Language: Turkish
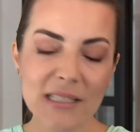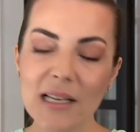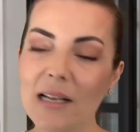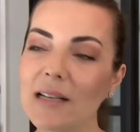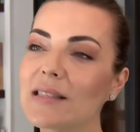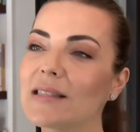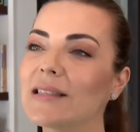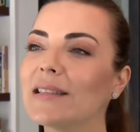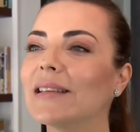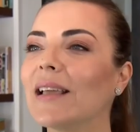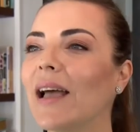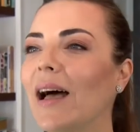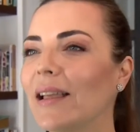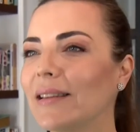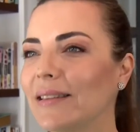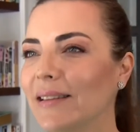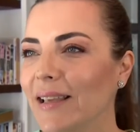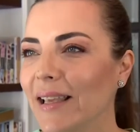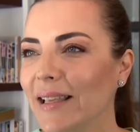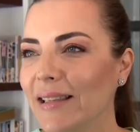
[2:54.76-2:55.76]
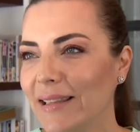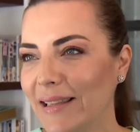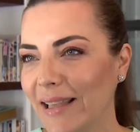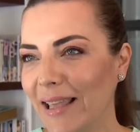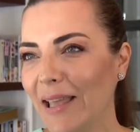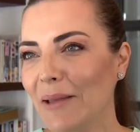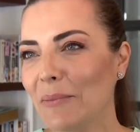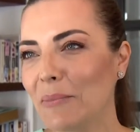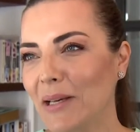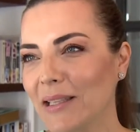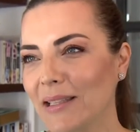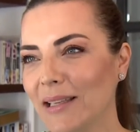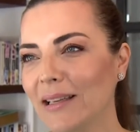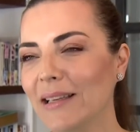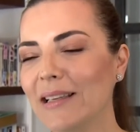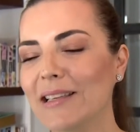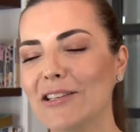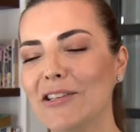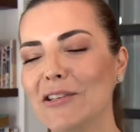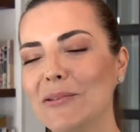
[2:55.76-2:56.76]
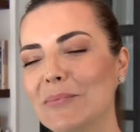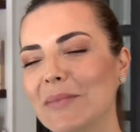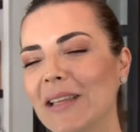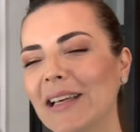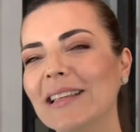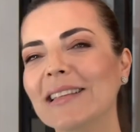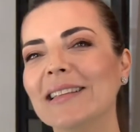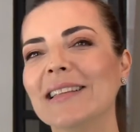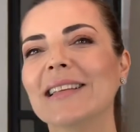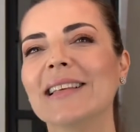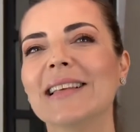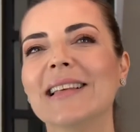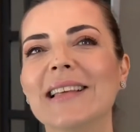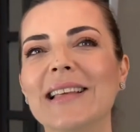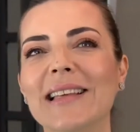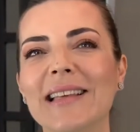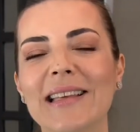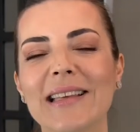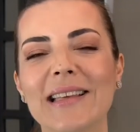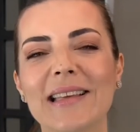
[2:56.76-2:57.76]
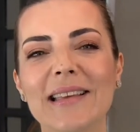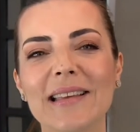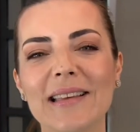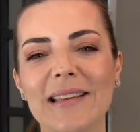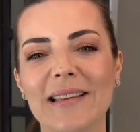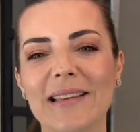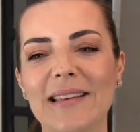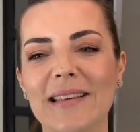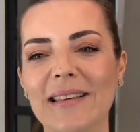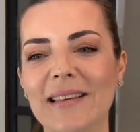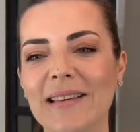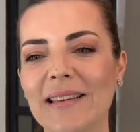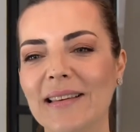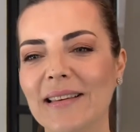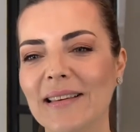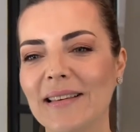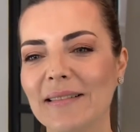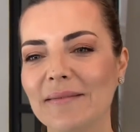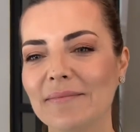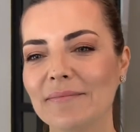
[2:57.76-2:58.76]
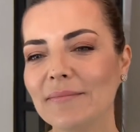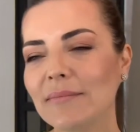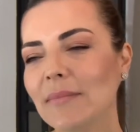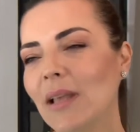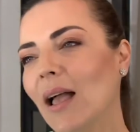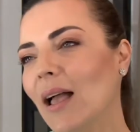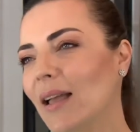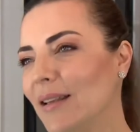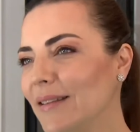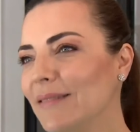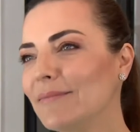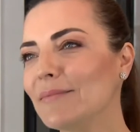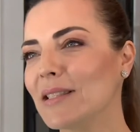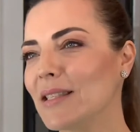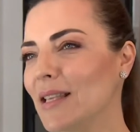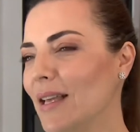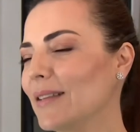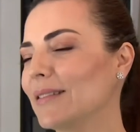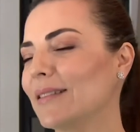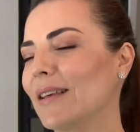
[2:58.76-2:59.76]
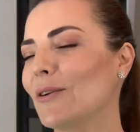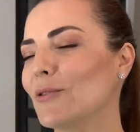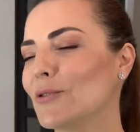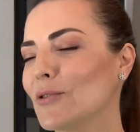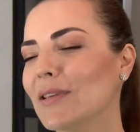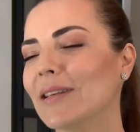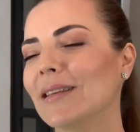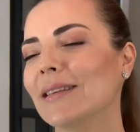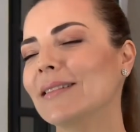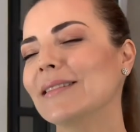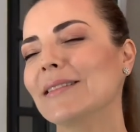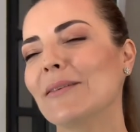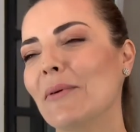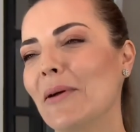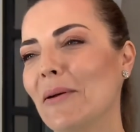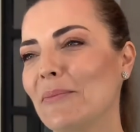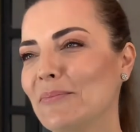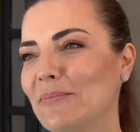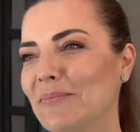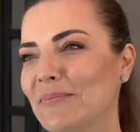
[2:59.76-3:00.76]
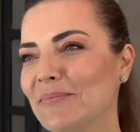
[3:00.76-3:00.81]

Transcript: Biri hazır geldi hediye bana eşimden. Ee, yani bir tane daha olsa hayır devam.